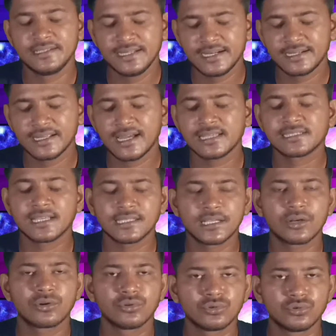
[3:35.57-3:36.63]
ডেটা
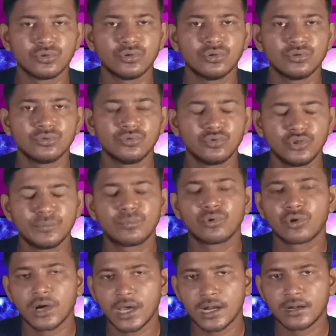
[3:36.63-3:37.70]
সাধারণত দুই
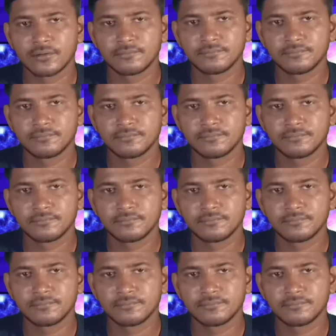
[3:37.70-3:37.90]
প্রকার